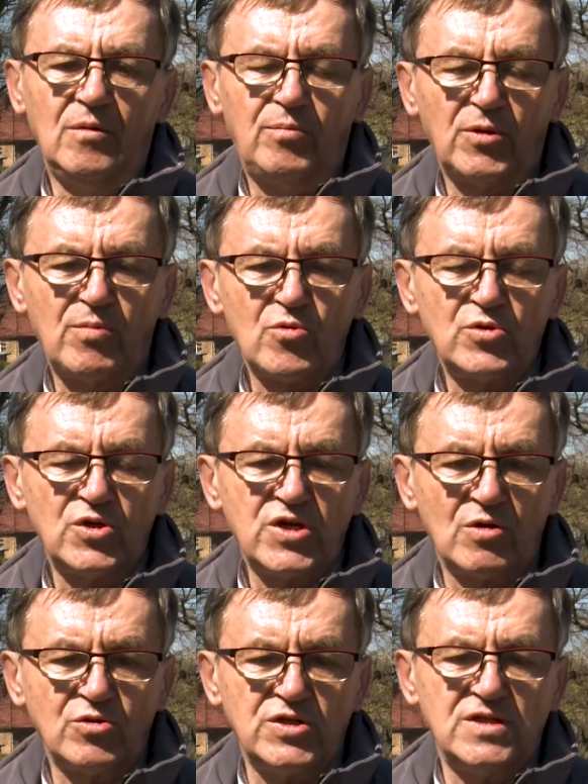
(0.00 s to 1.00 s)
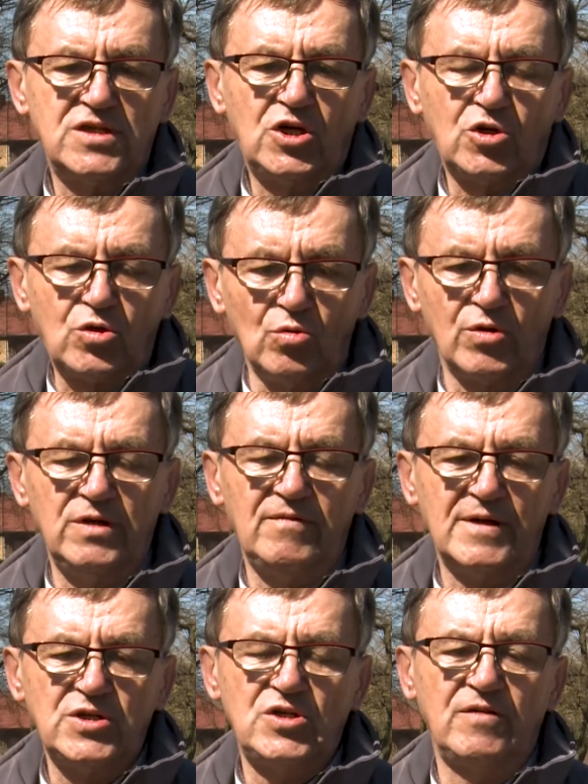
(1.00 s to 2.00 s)
podporucznik Sierociński, który
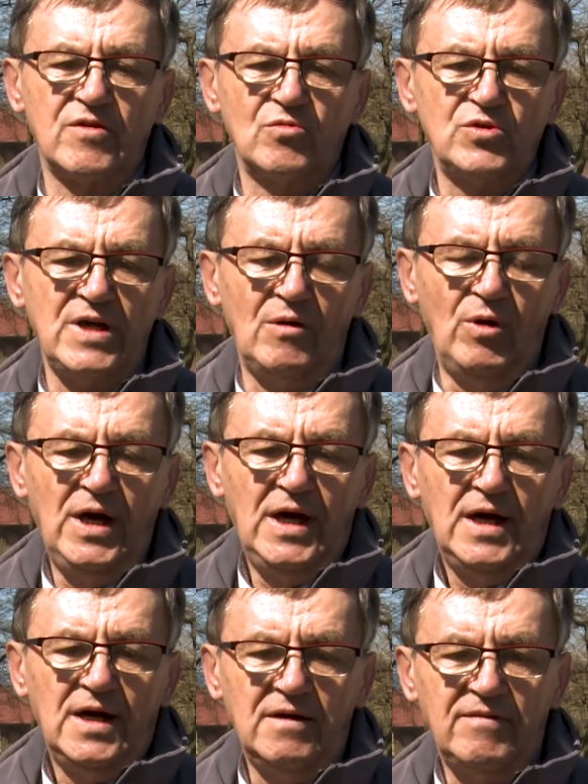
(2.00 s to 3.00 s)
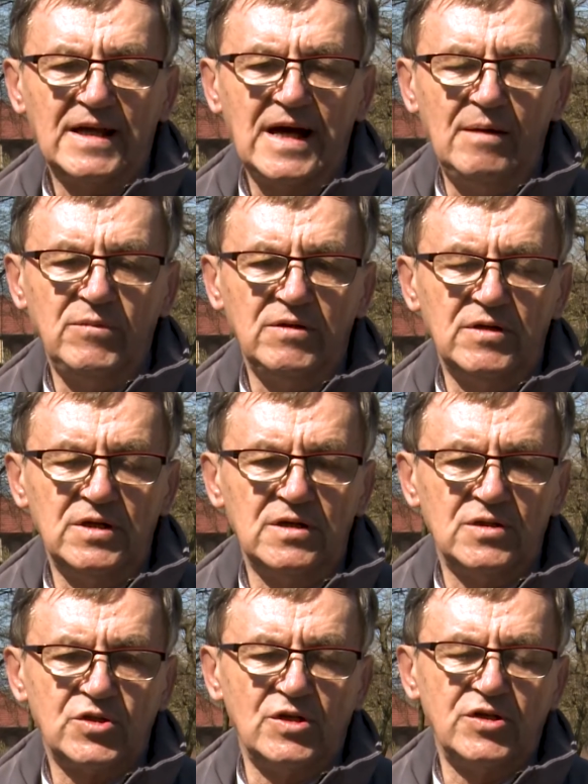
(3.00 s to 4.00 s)
właśnie się wyróżniał walkami,
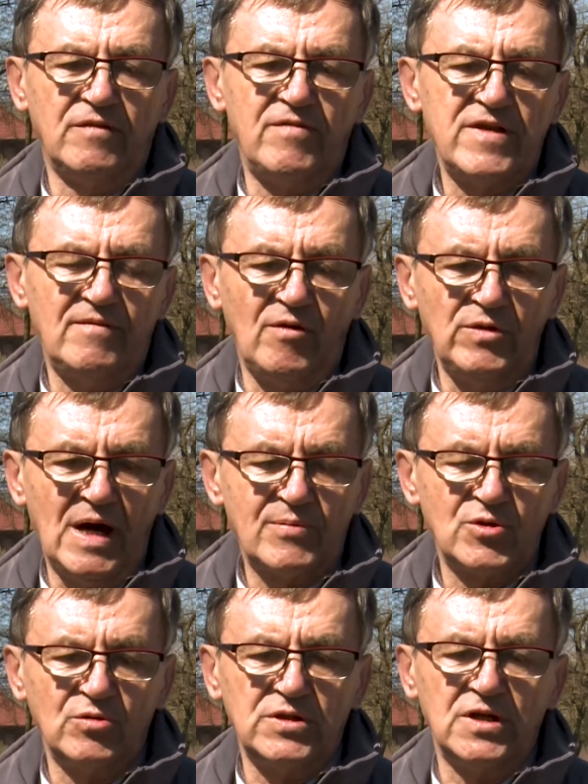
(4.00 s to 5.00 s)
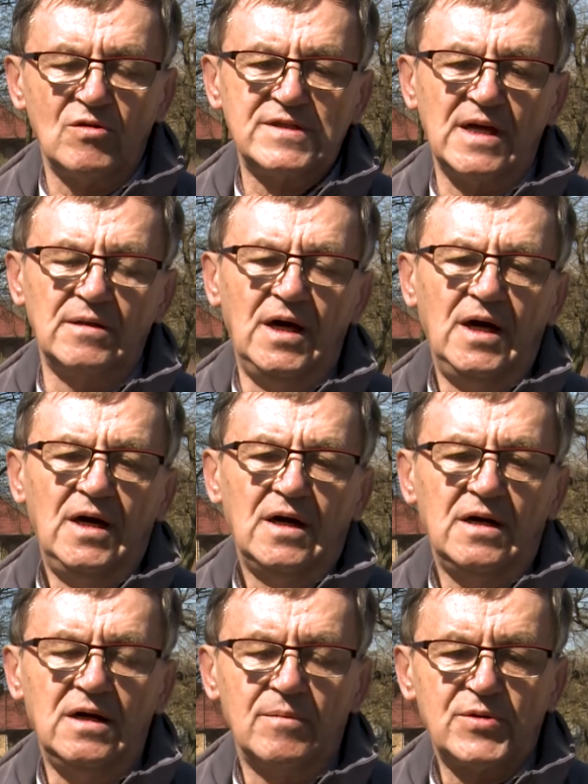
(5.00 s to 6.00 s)
czyli się wyrywał naprzód i Rosjan
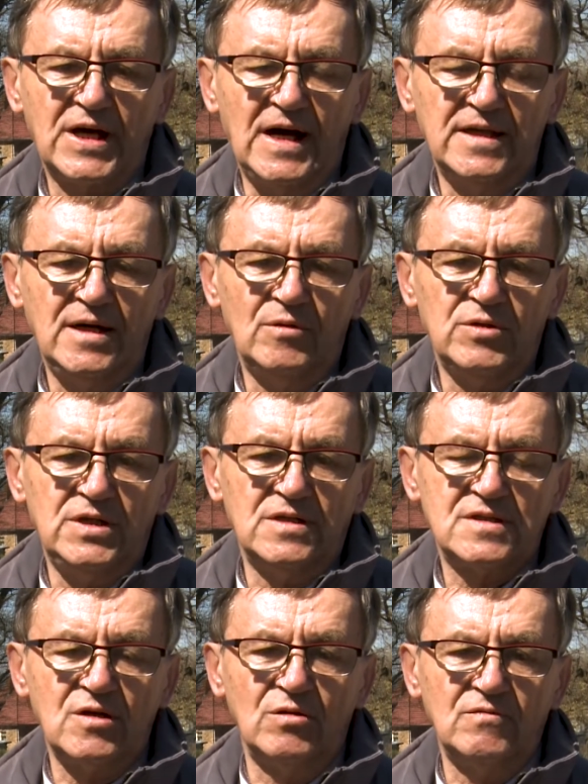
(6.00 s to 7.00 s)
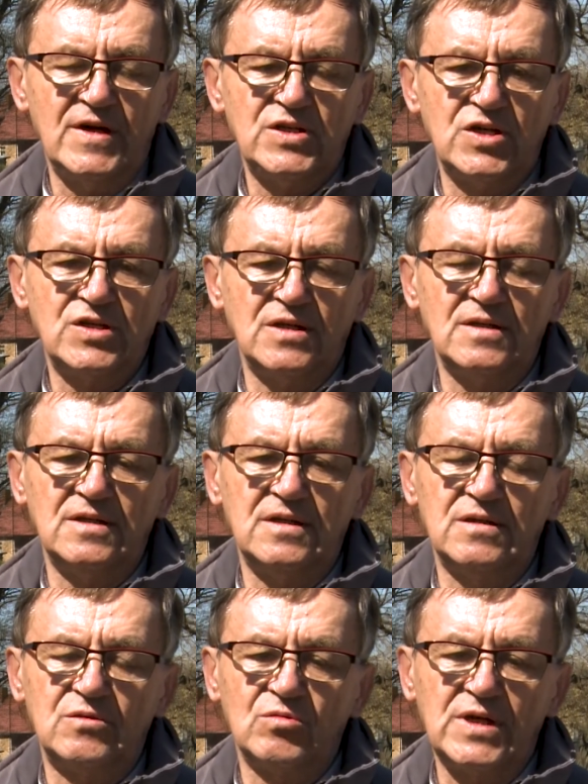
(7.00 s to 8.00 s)
przeganiał i stąd właśnie się
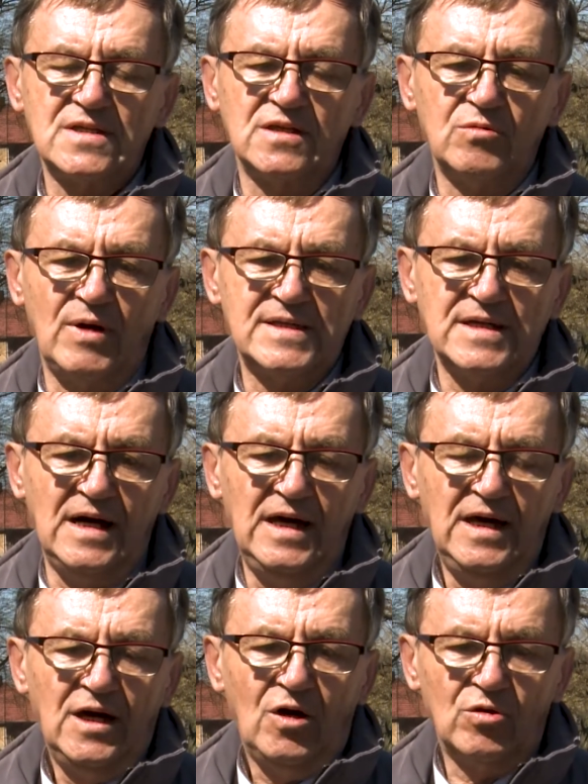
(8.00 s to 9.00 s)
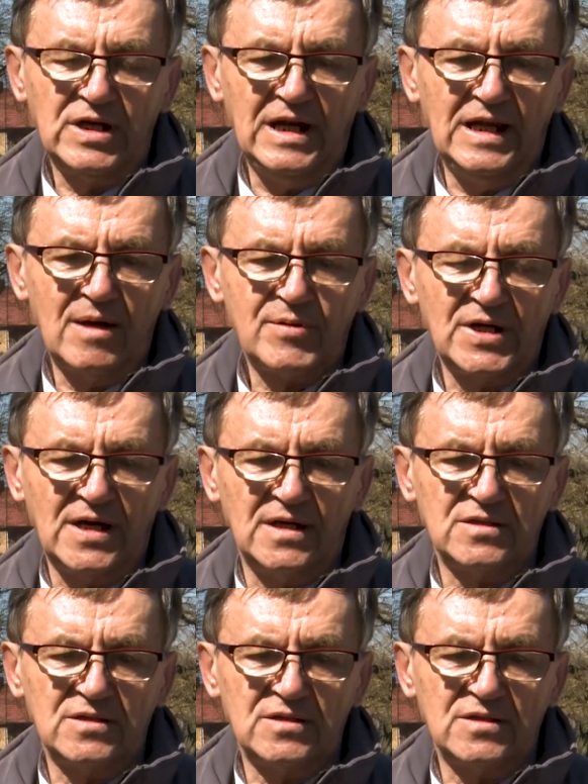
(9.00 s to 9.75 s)
tutaj sytuacja o tyle lepsza